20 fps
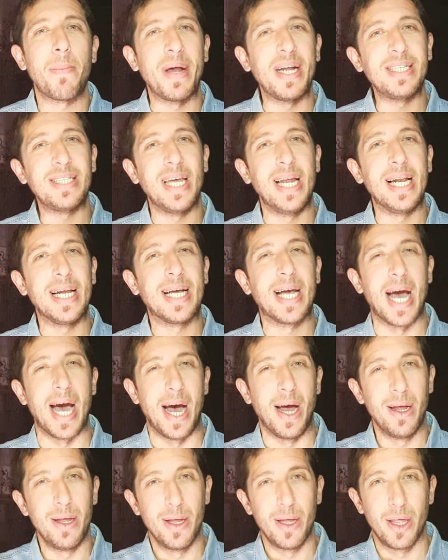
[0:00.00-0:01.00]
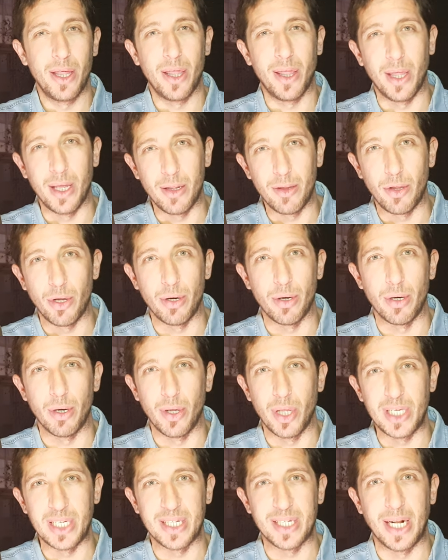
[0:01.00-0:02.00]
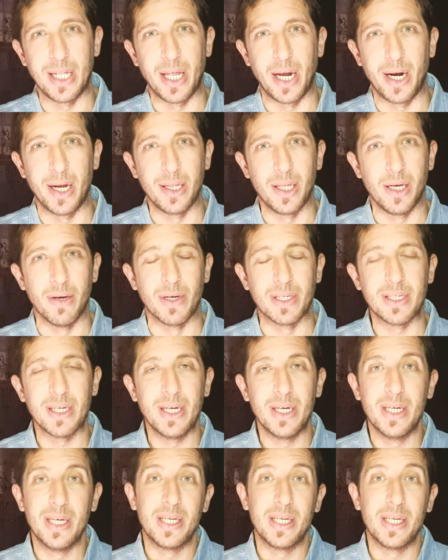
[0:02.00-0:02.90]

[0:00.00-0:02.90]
aparece el K, dentro de esas alternativas.